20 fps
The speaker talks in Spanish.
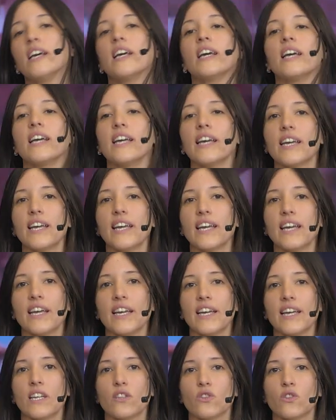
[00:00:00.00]

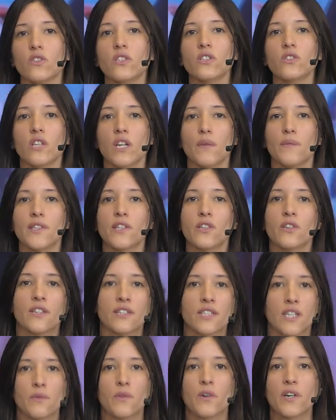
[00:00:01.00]
Eh, entonces solamente nos
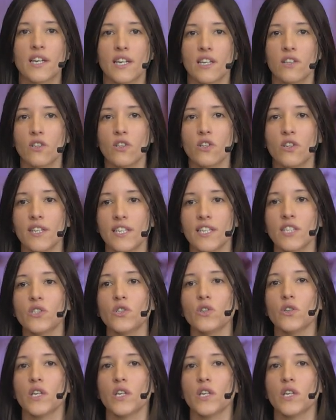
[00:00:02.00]
estamos quedando con eso